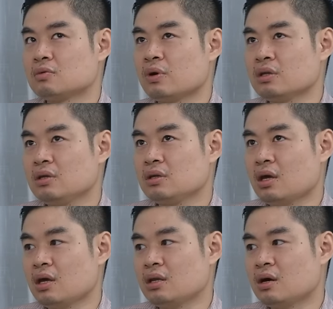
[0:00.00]

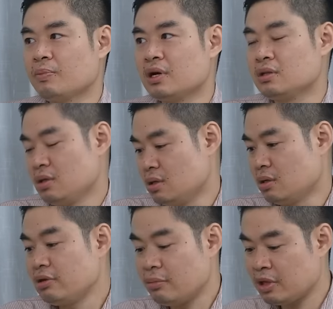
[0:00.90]
2010 up until
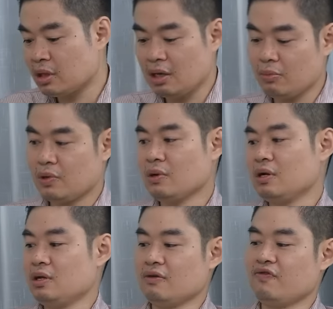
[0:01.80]
now, na-maintain mo yung
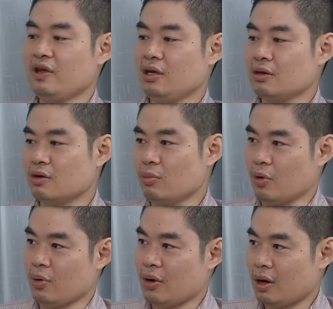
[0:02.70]
ganyan figure
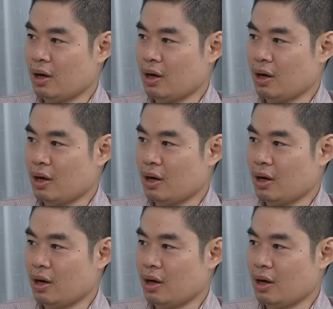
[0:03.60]
mo.